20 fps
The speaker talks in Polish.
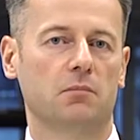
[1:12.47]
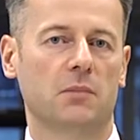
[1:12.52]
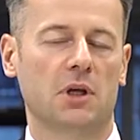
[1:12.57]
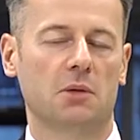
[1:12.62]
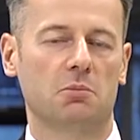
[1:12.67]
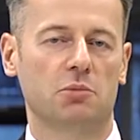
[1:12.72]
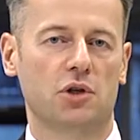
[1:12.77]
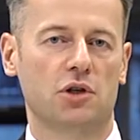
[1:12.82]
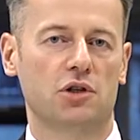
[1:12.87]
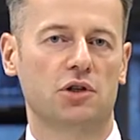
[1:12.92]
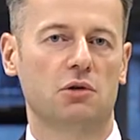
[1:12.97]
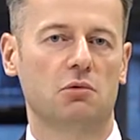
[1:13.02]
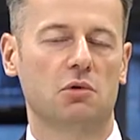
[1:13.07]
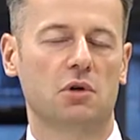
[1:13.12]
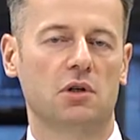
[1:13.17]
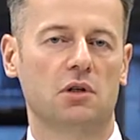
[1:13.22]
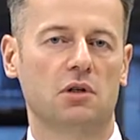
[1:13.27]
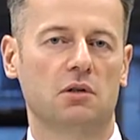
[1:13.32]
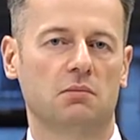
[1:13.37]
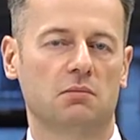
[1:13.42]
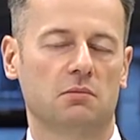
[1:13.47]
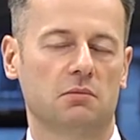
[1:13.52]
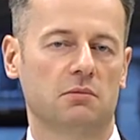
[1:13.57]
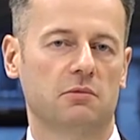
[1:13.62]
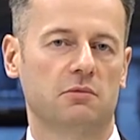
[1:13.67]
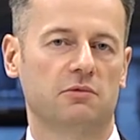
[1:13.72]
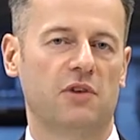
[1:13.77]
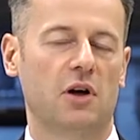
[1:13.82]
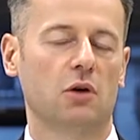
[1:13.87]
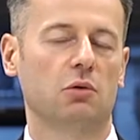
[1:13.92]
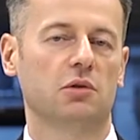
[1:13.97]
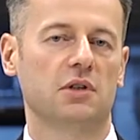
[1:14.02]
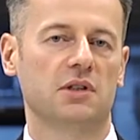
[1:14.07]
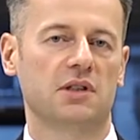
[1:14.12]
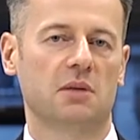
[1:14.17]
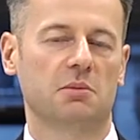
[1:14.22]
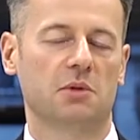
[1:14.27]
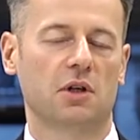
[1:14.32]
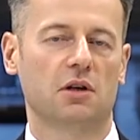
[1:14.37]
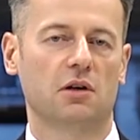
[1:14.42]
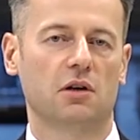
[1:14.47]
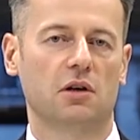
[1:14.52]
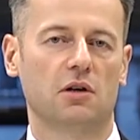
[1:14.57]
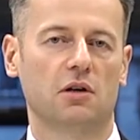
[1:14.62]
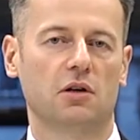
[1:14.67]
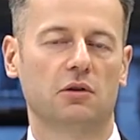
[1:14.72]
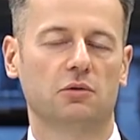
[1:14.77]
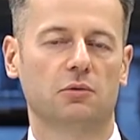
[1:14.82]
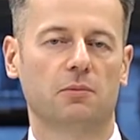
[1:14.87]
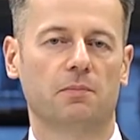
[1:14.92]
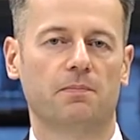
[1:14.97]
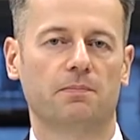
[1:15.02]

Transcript: e, przeżyły waluty z tamtego regionu.